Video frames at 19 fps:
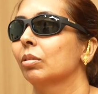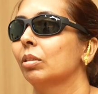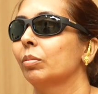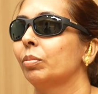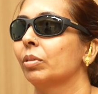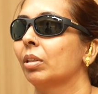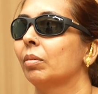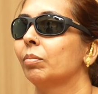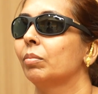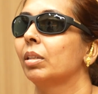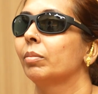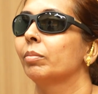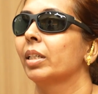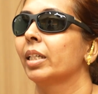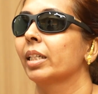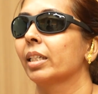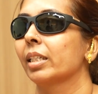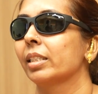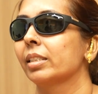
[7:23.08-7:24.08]
कोई प्रॉब्लम
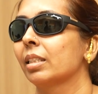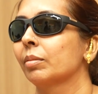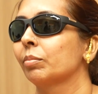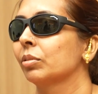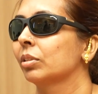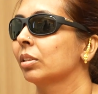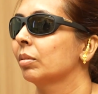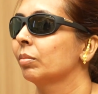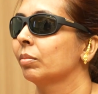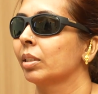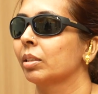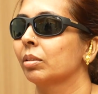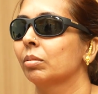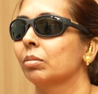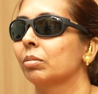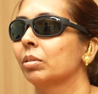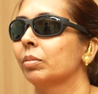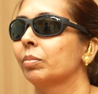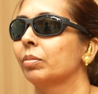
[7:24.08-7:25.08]
है कैसा पूछा मैं
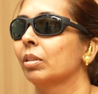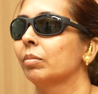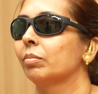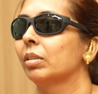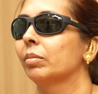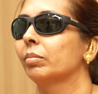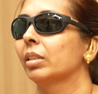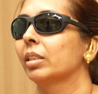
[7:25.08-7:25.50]
कोई प्रॉब्लम